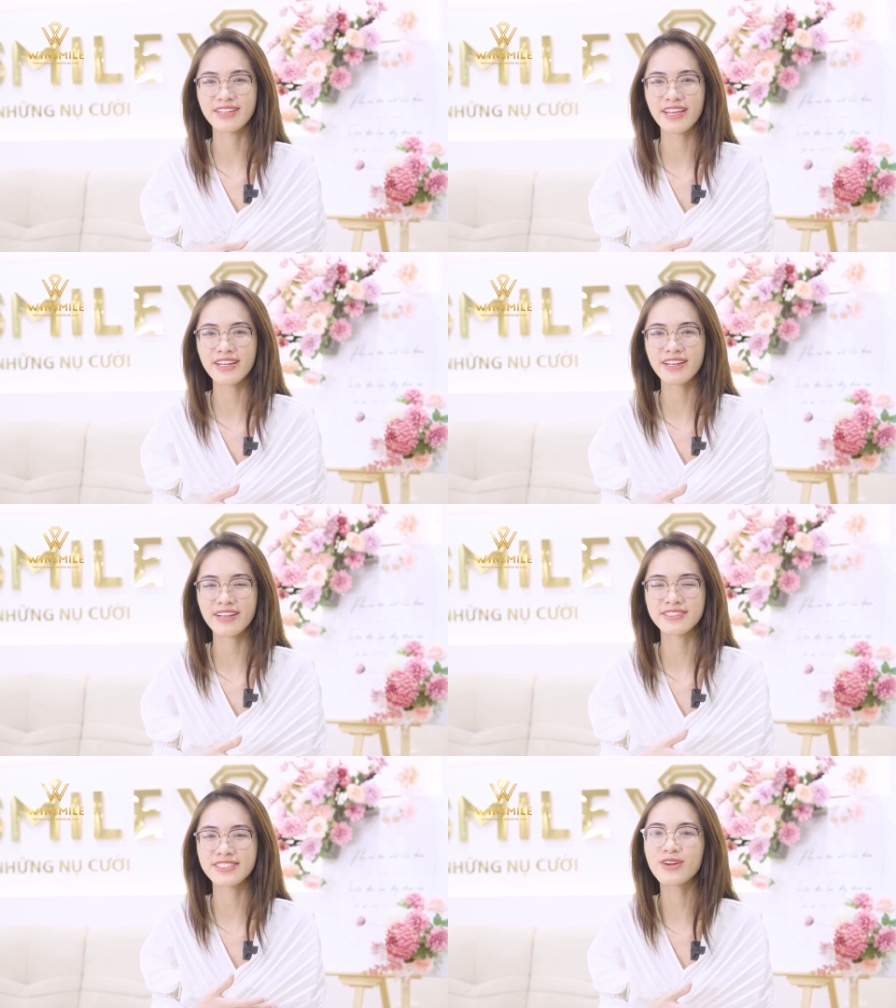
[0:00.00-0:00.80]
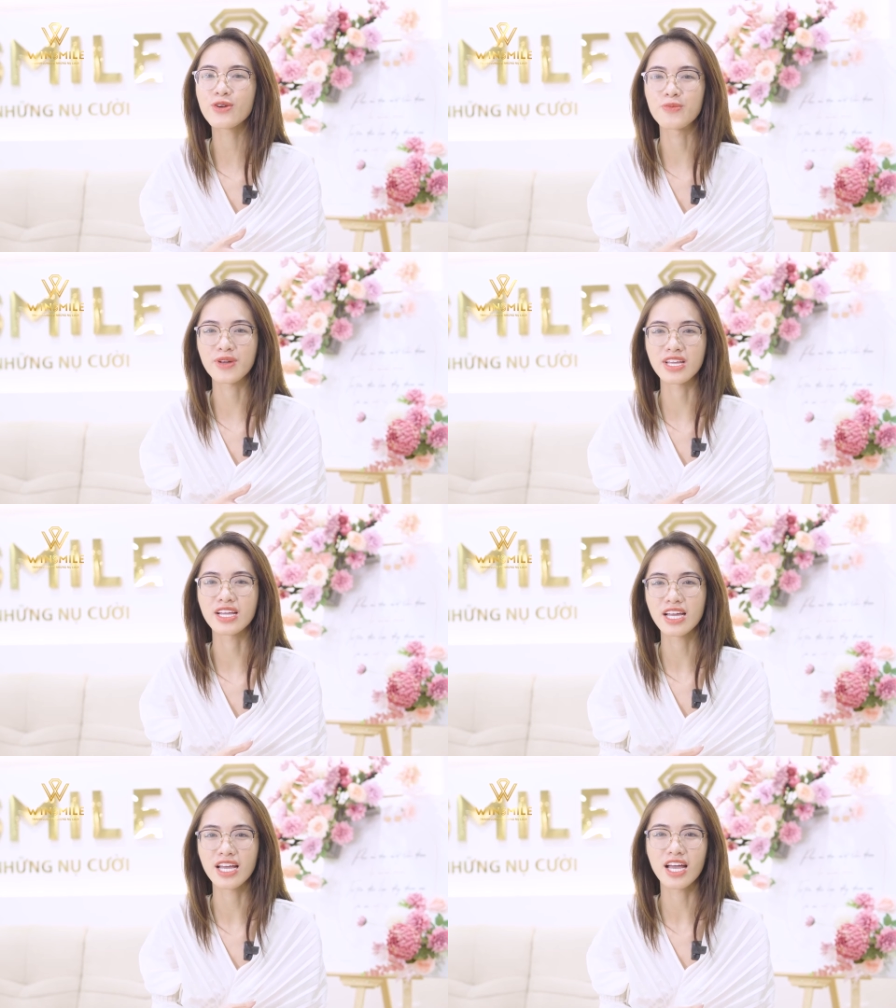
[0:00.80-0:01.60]
nét riêng của mình.
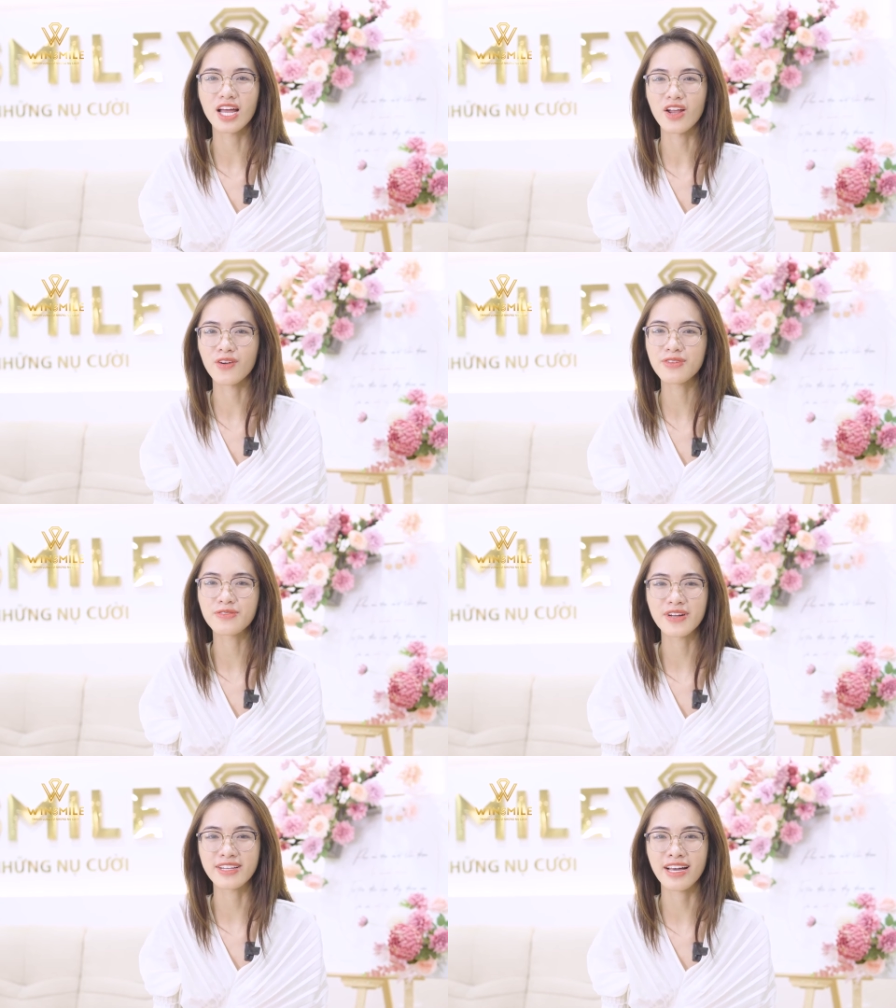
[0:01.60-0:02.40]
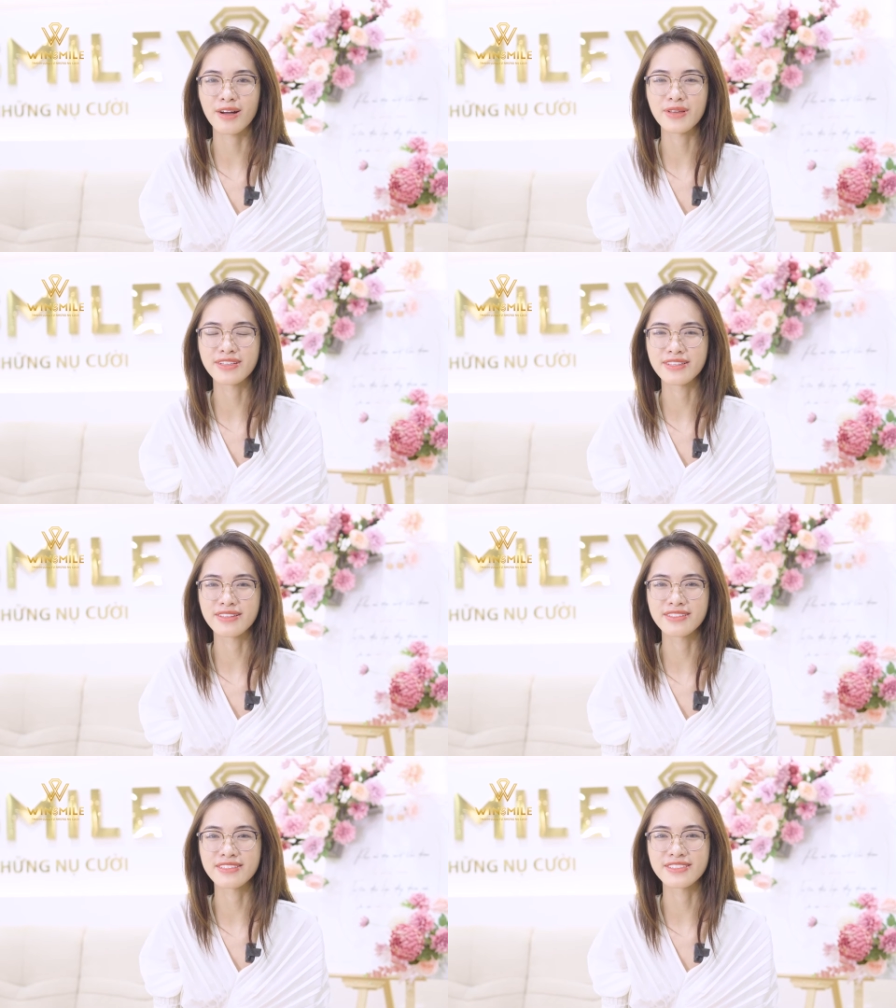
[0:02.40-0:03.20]
Đó, vì vậy là
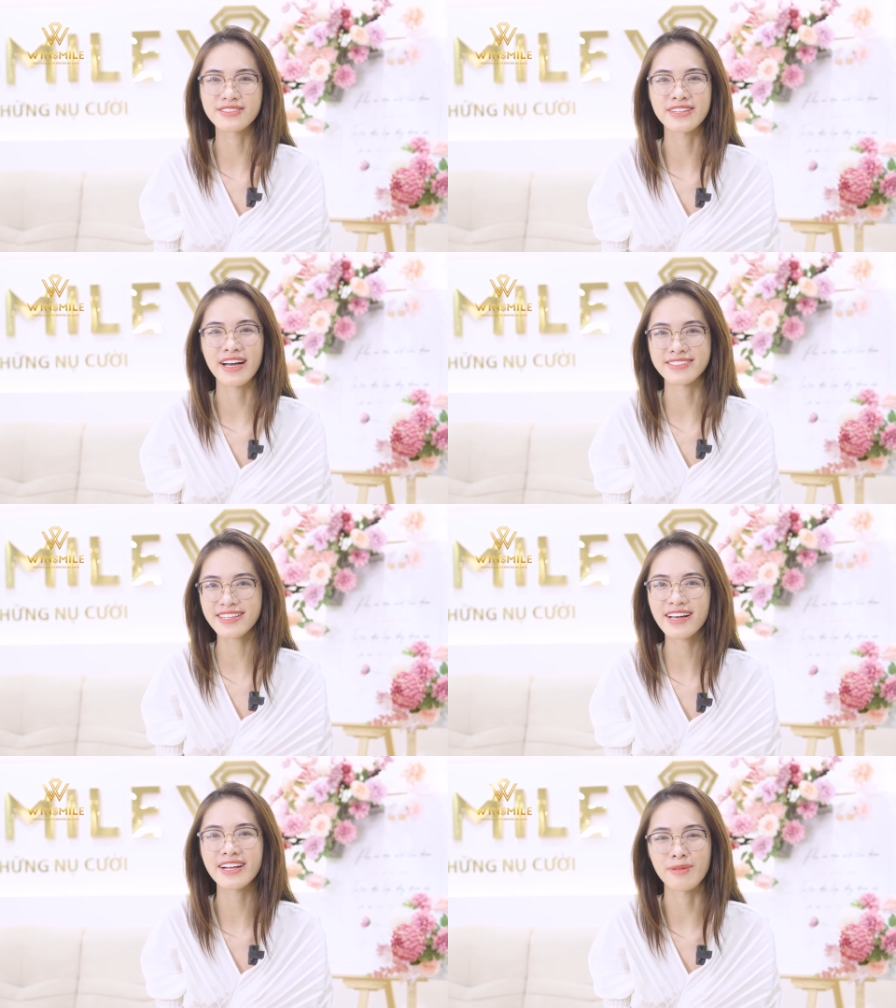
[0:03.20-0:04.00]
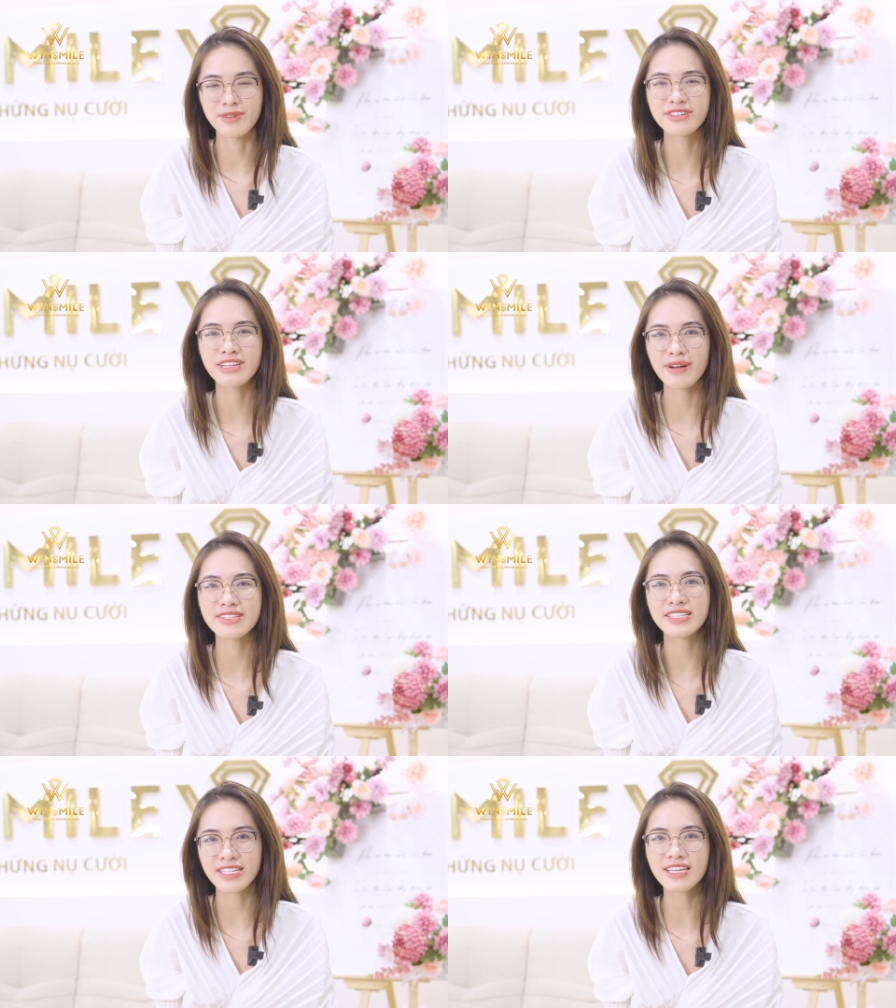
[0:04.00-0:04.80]
mình thực sự là rất là cảm ơn các
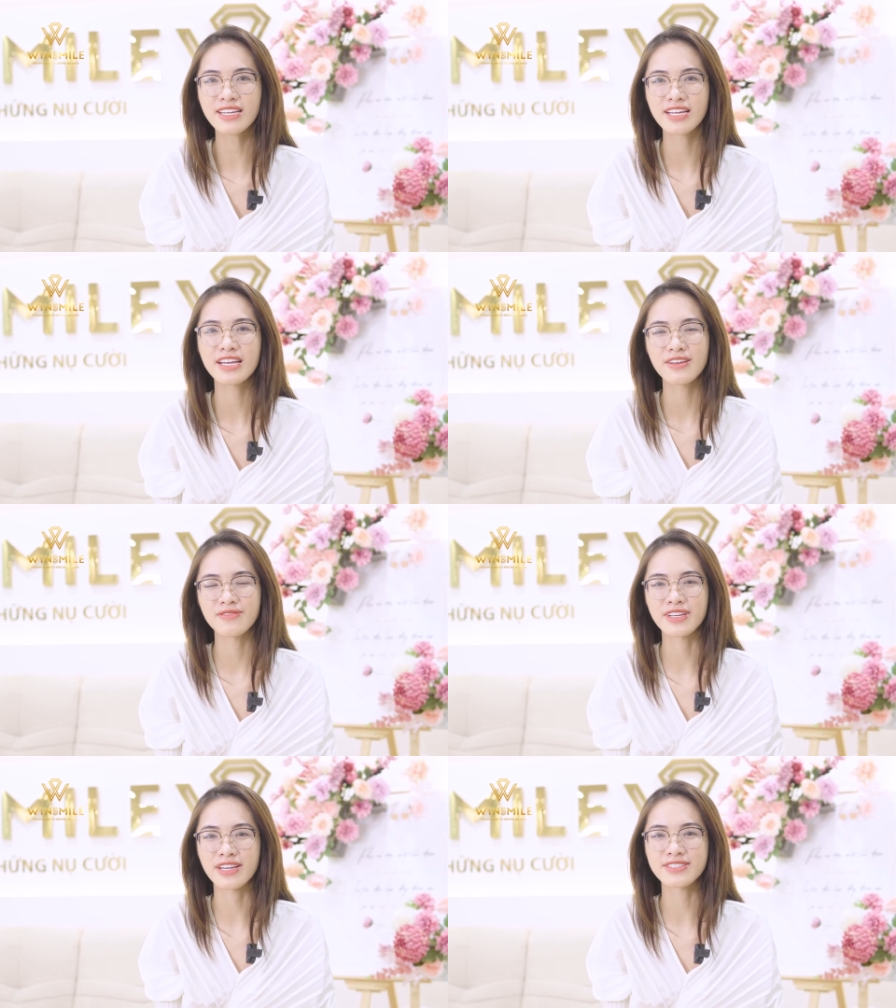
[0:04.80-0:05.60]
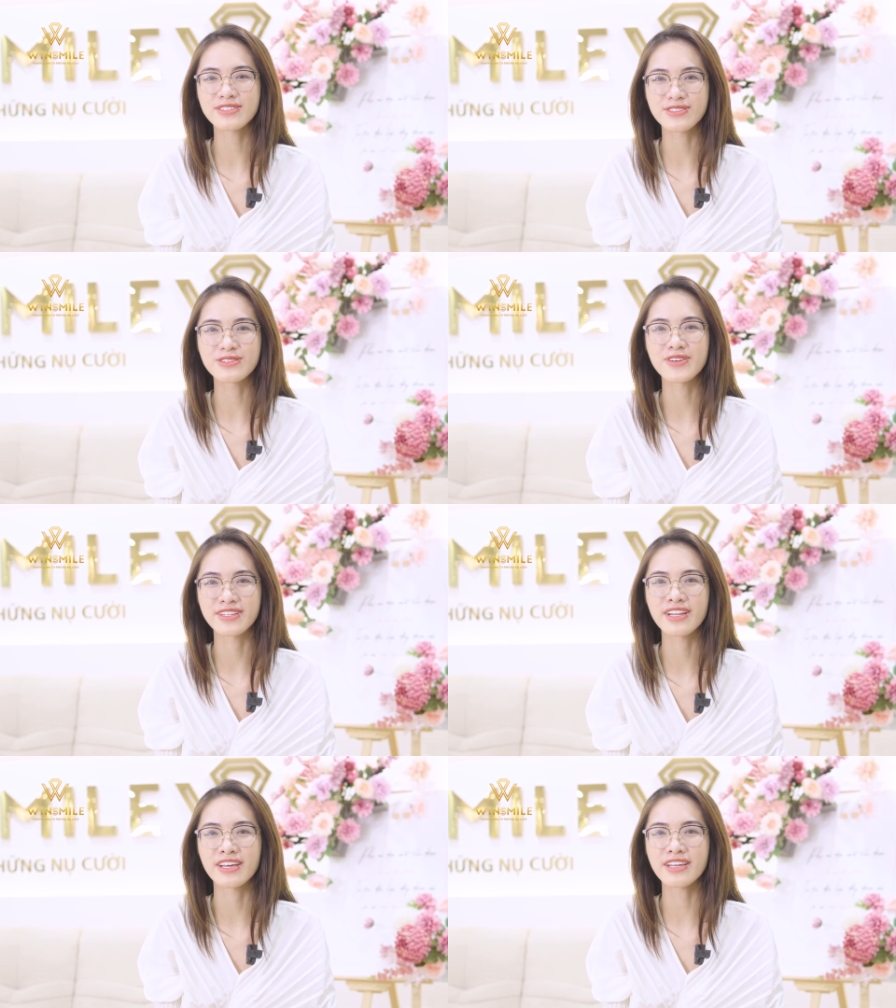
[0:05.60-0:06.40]
bác sĩ vì cái sự tư
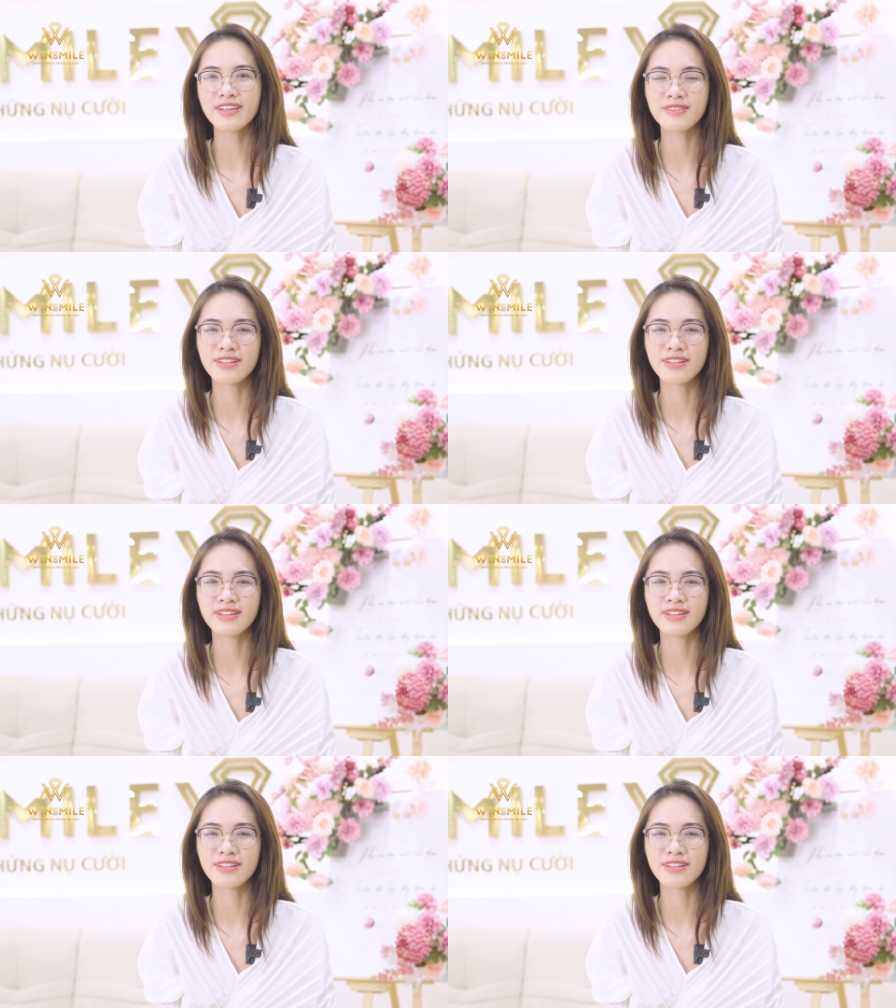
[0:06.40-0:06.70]
vấn đấy.